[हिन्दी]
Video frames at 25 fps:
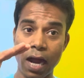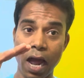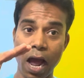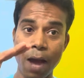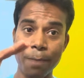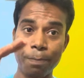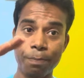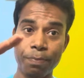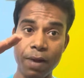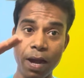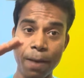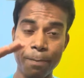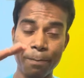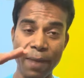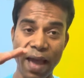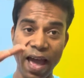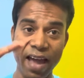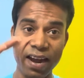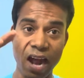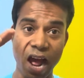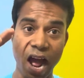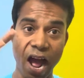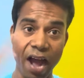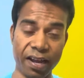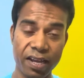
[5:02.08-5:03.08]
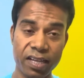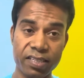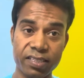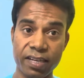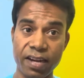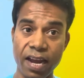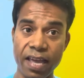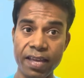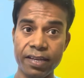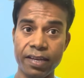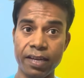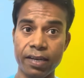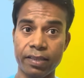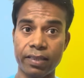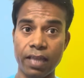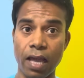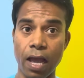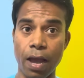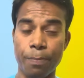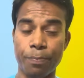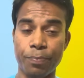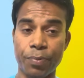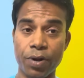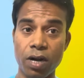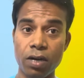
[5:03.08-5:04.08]
आपका पैर आगे से नहीं गिरता
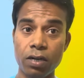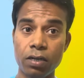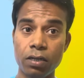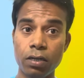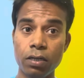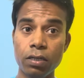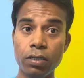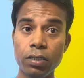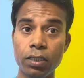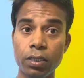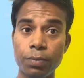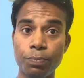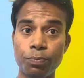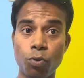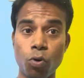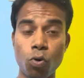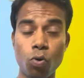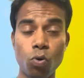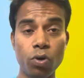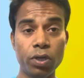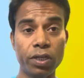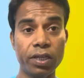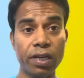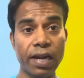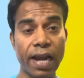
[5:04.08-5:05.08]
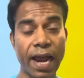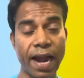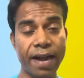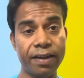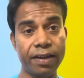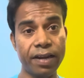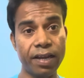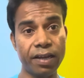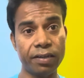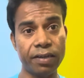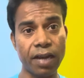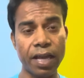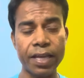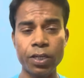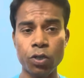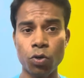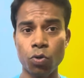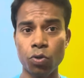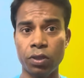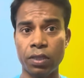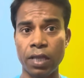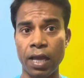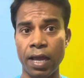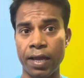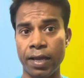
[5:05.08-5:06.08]
है फ्रंट फुट लैंडिंग नहीं
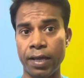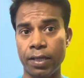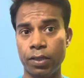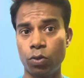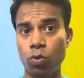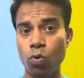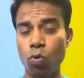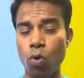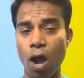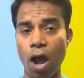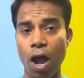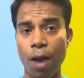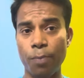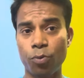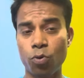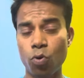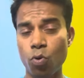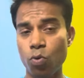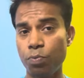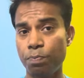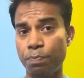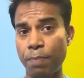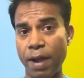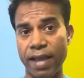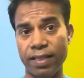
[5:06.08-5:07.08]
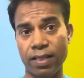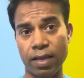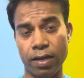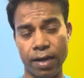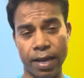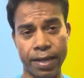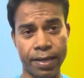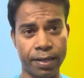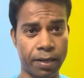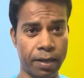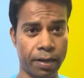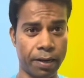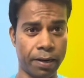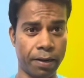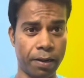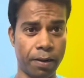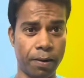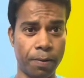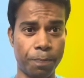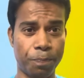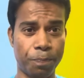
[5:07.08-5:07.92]
होता है तो आपको फायदा नहीं करेगा